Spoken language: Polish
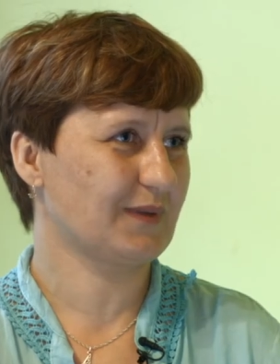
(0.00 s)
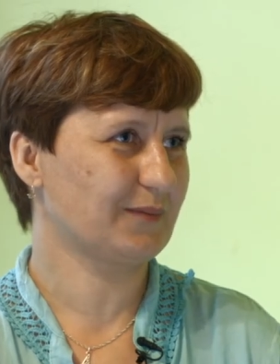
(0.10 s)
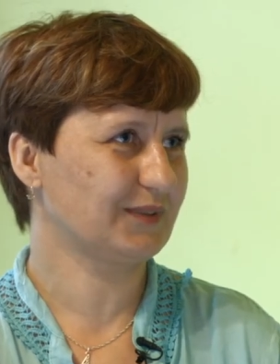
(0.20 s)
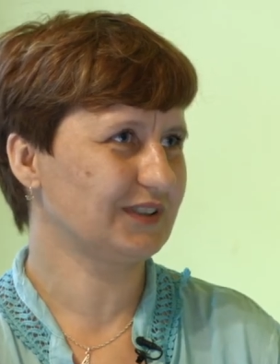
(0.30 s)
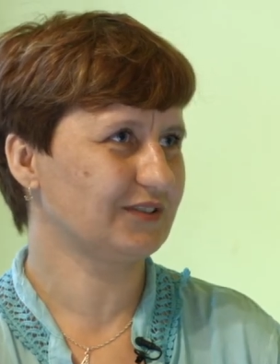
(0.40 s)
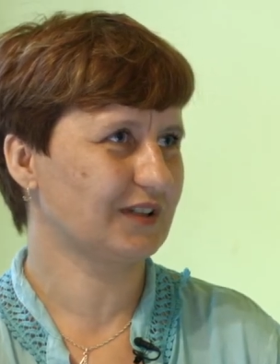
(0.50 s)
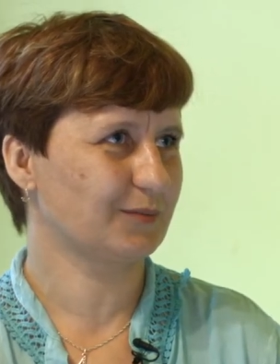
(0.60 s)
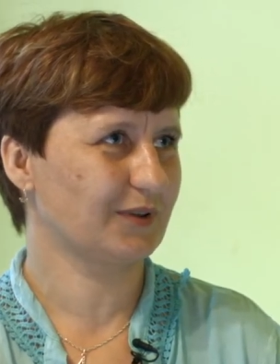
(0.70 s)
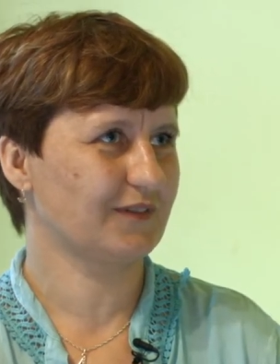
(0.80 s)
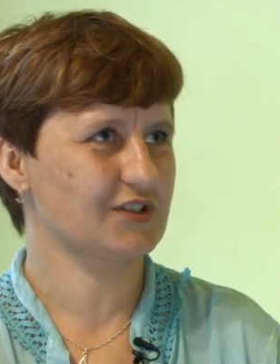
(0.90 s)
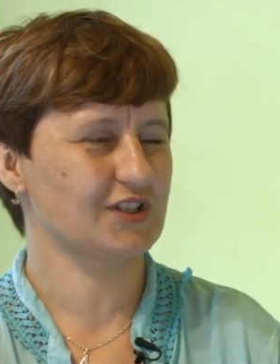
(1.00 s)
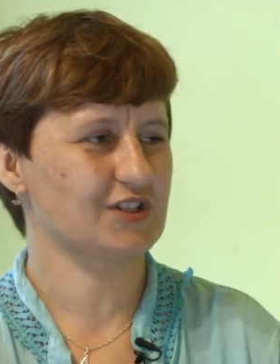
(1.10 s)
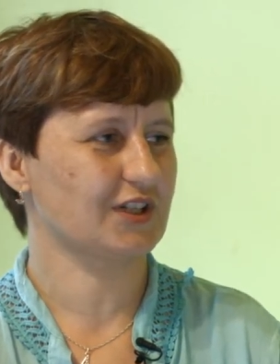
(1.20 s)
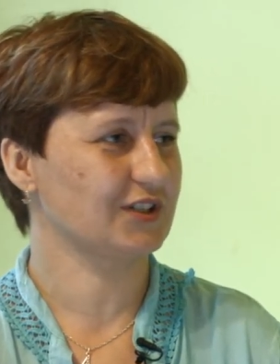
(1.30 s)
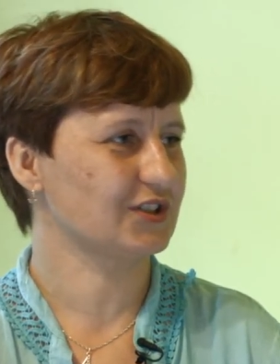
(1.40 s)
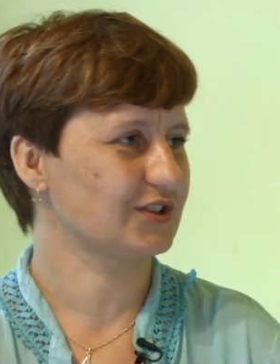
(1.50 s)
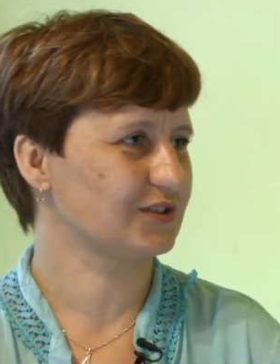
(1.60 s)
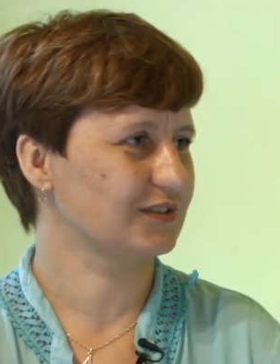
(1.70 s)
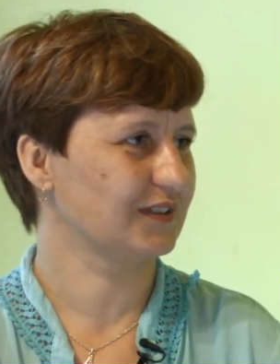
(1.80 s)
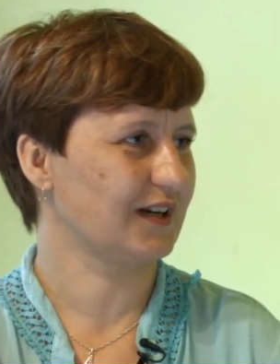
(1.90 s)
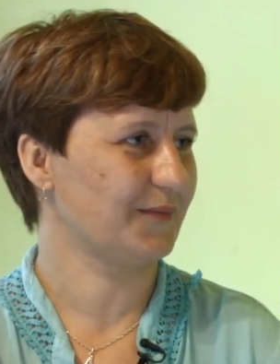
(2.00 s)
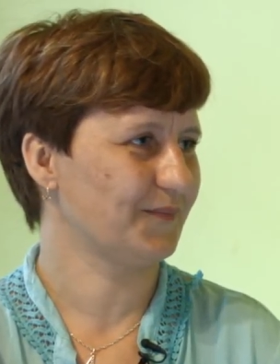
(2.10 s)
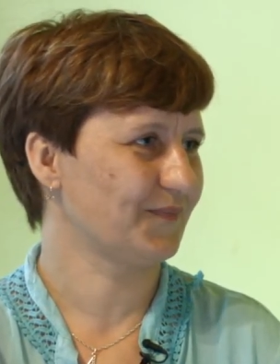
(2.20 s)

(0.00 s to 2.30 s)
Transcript: mamy i ona była ważniejsza niż ja.